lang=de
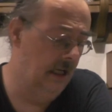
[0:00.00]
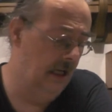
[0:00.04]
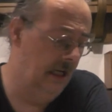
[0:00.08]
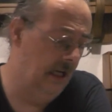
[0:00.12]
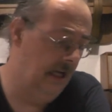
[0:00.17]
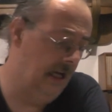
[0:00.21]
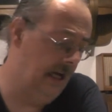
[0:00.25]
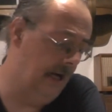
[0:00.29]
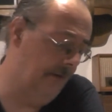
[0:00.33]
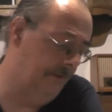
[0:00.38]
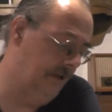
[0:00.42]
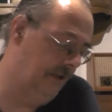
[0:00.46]

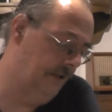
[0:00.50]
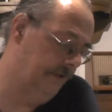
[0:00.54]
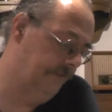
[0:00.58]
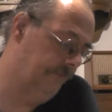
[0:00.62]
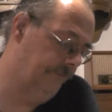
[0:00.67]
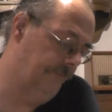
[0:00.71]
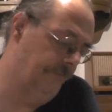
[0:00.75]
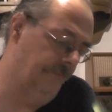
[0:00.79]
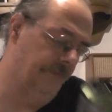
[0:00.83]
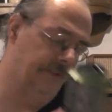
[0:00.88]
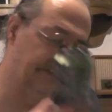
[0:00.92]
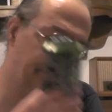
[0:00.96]
Aber
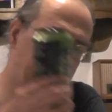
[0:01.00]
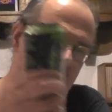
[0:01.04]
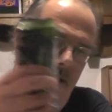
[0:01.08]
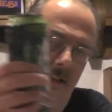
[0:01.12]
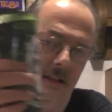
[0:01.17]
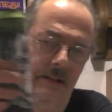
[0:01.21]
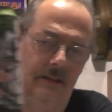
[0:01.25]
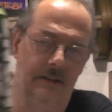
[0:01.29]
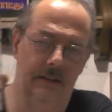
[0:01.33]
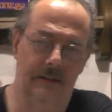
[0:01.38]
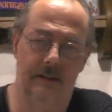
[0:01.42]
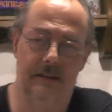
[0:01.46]

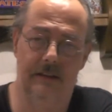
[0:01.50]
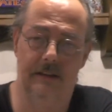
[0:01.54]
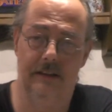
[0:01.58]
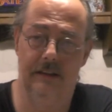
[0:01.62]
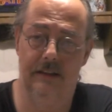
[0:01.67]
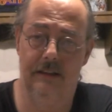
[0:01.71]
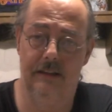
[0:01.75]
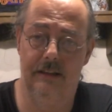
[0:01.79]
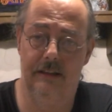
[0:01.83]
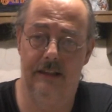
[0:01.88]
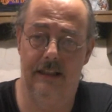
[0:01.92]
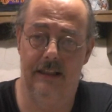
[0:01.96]

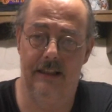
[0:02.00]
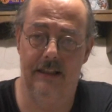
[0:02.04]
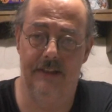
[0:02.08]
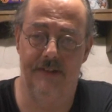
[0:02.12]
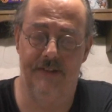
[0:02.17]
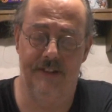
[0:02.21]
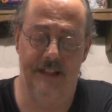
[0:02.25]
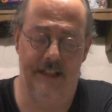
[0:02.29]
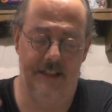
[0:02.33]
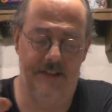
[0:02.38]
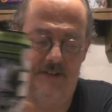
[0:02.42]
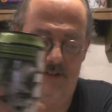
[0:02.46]
das ist
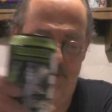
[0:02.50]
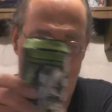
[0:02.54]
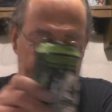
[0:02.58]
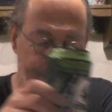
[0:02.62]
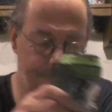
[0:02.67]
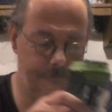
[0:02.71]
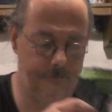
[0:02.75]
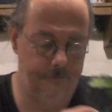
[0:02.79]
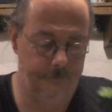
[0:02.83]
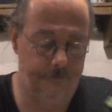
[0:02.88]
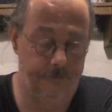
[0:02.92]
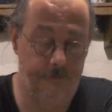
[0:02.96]
nichts.
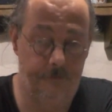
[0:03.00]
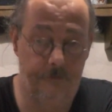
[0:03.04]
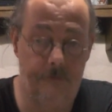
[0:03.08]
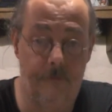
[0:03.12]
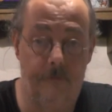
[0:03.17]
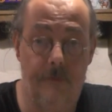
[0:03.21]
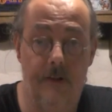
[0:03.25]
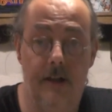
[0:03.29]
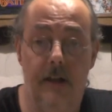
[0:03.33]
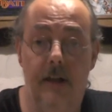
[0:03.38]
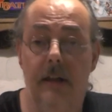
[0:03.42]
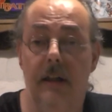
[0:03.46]

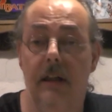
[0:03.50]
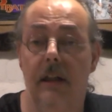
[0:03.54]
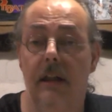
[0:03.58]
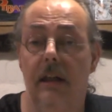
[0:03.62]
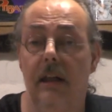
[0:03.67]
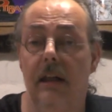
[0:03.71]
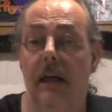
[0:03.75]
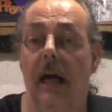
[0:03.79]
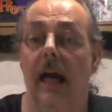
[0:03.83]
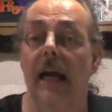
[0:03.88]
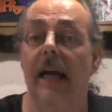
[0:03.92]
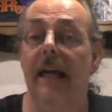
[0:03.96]

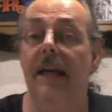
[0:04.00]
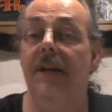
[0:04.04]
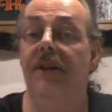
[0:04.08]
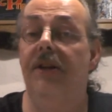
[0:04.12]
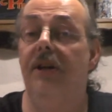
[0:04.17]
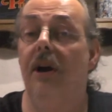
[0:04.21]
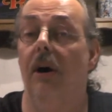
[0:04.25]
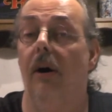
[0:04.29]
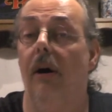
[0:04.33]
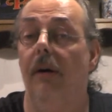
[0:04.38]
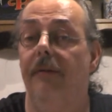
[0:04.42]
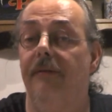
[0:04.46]

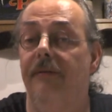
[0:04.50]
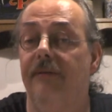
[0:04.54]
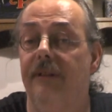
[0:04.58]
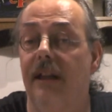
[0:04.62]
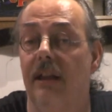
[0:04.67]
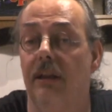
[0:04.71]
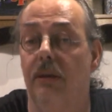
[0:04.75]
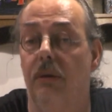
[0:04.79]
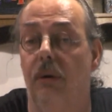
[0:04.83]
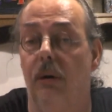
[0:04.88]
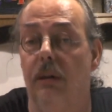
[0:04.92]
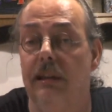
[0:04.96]
Ich hoffe,
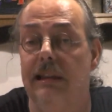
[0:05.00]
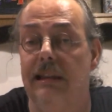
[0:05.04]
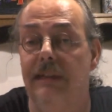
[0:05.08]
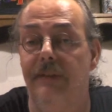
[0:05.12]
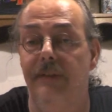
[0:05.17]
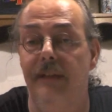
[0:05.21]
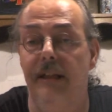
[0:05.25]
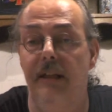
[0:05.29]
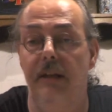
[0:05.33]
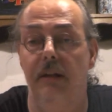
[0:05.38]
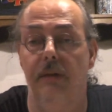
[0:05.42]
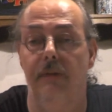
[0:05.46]
das kurze
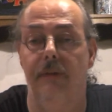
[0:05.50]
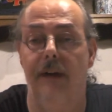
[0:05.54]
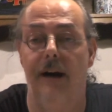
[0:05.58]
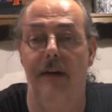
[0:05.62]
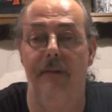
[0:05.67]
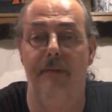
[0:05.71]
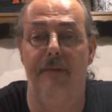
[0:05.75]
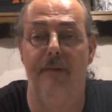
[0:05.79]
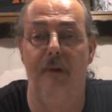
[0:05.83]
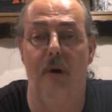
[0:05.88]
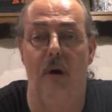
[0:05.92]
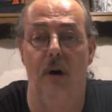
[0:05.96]
Video war
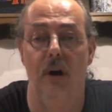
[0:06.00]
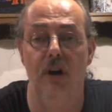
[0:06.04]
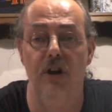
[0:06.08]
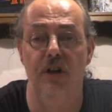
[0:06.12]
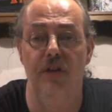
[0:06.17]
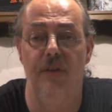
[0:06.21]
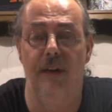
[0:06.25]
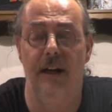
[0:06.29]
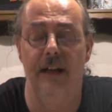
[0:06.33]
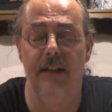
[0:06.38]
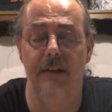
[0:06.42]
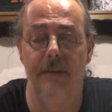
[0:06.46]
für
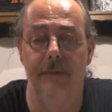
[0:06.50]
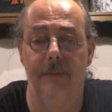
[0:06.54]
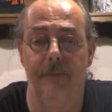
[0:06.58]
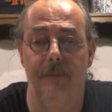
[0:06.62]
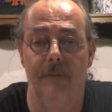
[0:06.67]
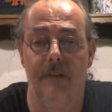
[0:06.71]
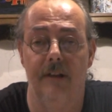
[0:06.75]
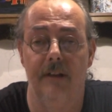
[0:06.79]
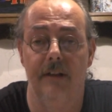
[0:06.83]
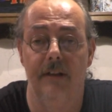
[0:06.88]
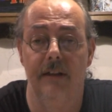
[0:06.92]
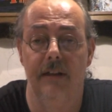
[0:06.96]
euch was.
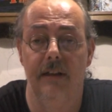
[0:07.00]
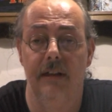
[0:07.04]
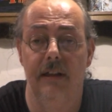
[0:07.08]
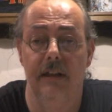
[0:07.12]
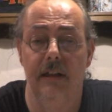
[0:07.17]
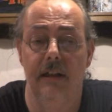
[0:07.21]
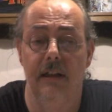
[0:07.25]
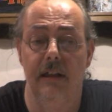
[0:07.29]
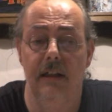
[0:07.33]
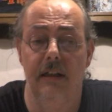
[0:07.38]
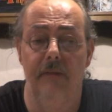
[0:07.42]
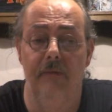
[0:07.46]

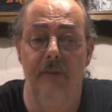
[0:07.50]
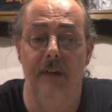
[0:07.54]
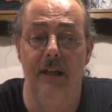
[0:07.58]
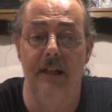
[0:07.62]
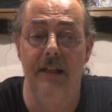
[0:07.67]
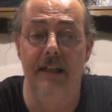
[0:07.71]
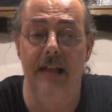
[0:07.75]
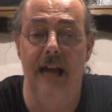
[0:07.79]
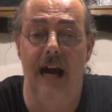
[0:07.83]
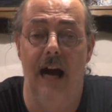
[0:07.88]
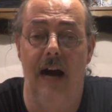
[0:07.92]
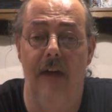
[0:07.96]
Wenn
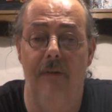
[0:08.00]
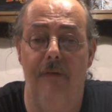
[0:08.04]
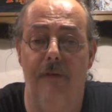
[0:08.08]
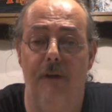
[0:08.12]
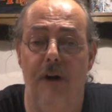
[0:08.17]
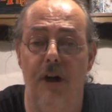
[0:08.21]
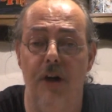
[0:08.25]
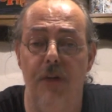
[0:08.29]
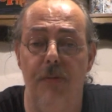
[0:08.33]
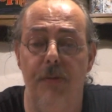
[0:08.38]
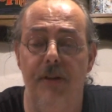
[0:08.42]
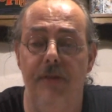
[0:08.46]
ja,
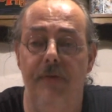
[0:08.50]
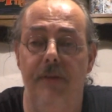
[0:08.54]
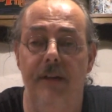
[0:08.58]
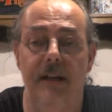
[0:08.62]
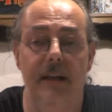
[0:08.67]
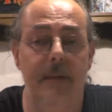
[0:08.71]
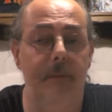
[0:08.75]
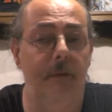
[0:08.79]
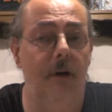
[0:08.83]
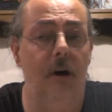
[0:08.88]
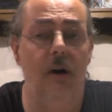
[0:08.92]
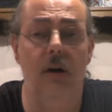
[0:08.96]
freue ich mich wie
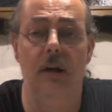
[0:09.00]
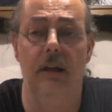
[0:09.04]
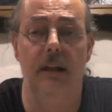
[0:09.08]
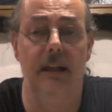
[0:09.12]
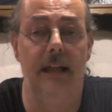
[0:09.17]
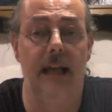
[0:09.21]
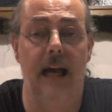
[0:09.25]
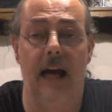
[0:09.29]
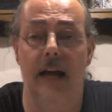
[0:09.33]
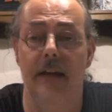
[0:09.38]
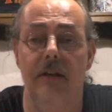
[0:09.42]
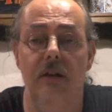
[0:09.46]
immer
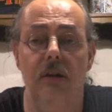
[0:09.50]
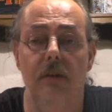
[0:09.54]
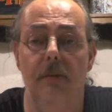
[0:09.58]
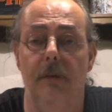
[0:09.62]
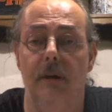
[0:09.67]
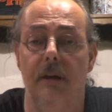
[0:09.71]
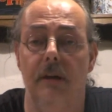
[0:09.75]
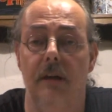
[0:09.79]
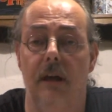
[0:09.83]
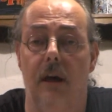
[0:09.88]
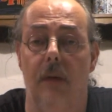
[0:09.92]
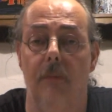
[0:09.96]
gerne über
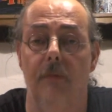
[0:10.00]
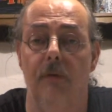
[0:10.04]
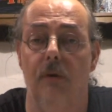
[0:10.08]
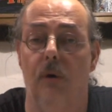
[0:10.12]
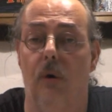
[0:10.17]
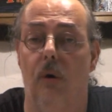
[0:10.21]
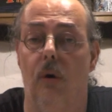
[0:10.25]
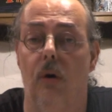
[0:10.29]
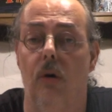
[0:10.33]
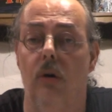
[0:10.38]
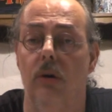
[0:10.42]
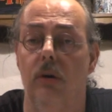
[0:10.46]
einen Daumen
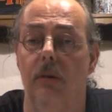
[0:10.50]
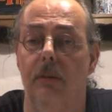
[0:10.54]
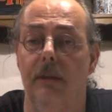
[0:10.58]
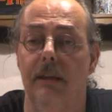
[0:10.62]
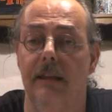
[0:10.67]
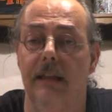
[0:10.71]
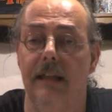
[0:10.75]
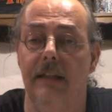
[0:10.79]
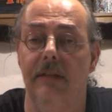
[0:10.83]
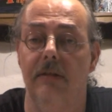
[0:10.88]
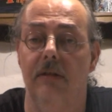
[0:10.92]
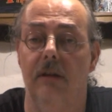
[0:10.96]
hoch und über einen
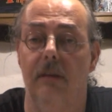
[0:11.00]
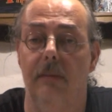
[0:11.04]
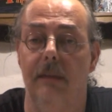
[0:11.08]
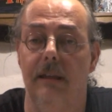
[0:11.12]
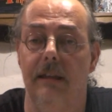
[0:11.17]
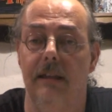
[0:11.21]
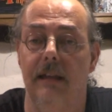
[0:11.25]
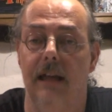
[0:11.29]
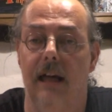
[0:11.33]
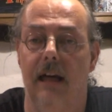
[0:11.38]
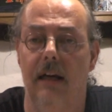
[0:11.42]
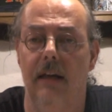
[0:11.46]
netten
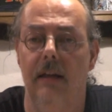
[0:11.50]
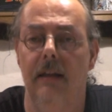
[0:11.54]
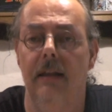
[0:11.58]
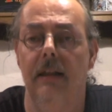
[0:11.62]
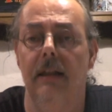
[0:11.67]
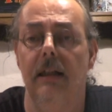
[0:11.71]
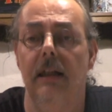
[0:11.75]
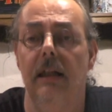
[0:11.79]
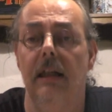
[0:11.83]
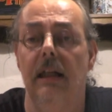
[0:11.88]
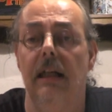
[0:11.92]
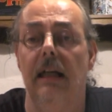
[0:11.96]
Kommentar.
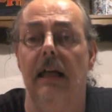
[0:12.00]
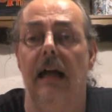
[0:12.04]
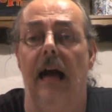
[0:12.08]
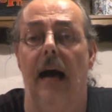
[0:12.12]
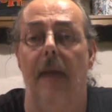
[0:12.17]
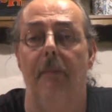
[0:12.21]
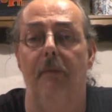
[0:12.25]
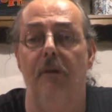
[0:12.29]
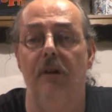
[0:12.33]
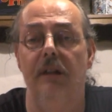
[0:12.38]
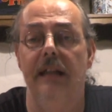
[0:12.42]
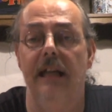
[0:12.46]

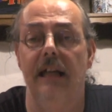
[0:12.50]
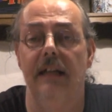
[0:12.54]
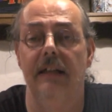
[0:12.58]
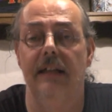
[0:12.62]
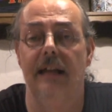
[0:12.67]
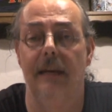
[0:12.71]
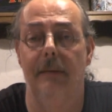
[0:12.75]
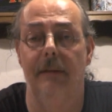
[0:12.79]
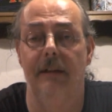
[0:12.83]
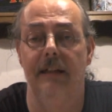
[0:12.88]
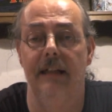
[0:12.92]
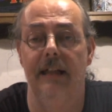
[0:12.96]
Abonnieren
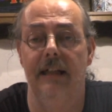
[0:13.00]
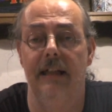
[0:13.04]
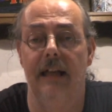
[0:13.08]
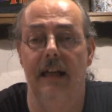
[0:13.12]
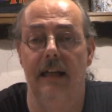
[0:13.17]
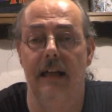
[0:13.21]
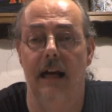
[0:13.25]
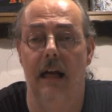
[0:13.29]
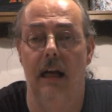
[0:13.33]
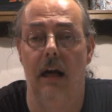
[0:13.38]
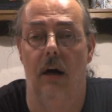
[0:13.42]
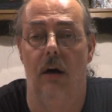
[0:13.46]
kann man den
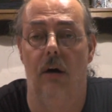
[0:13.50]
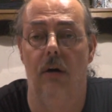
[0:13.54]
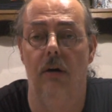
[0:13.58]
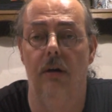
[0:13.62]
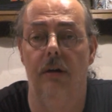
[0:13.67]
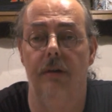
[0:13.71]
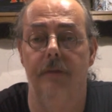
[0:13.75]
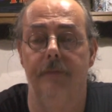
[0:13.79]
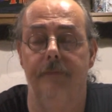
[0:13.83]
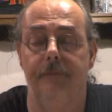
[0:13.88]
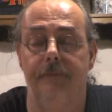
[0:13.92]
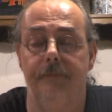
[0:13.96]
Kanal
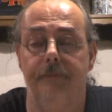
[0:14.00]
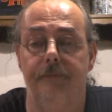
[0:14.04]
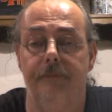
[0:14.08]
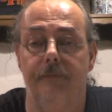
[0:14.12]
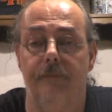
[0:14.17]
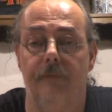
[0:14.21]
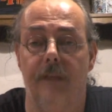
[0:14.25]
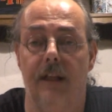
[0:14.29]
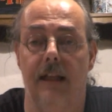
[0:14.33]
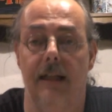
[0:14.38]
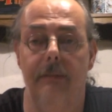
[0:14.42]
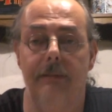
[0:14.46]
auch.
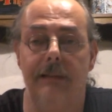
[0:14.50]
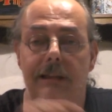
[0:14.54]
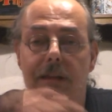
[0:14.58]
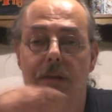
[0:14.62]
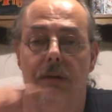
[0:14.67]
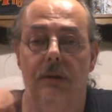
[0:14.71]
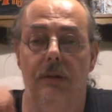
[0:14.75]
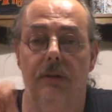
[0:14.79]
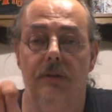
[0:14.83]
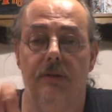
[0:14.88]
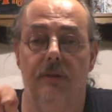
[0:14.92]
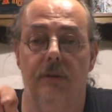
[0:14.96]
Da gibt es ja
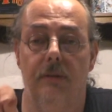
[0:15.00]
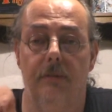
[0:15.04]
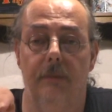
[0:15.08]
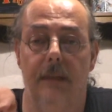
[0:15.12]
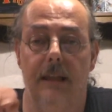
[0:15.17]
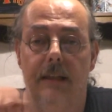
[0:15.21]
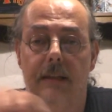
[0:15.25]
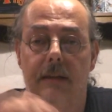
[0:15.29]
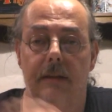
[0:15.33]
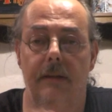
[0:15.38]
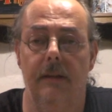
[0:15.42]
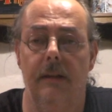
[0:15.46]
unten so einen
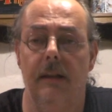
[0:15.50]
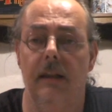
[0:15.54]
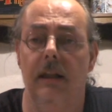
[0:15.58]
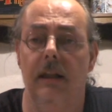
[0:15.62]
Button.